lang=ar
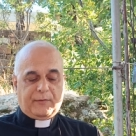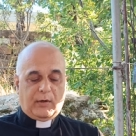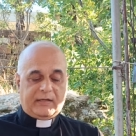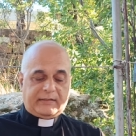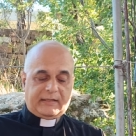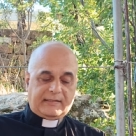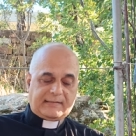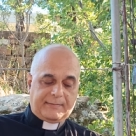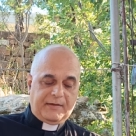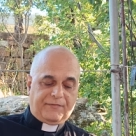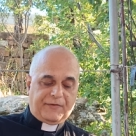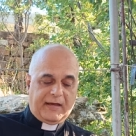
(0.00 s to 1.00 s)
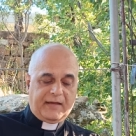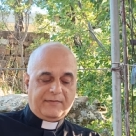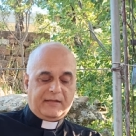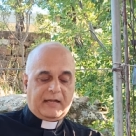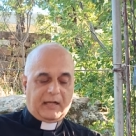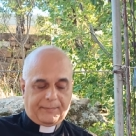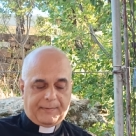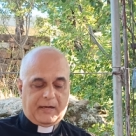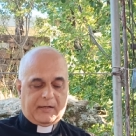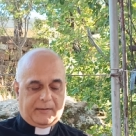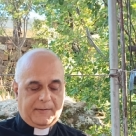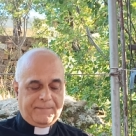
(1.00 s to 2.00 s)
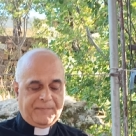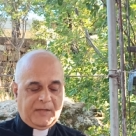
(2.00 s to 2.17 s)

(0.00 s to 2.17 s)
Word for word: وقتك الثمين في هذه الأخبار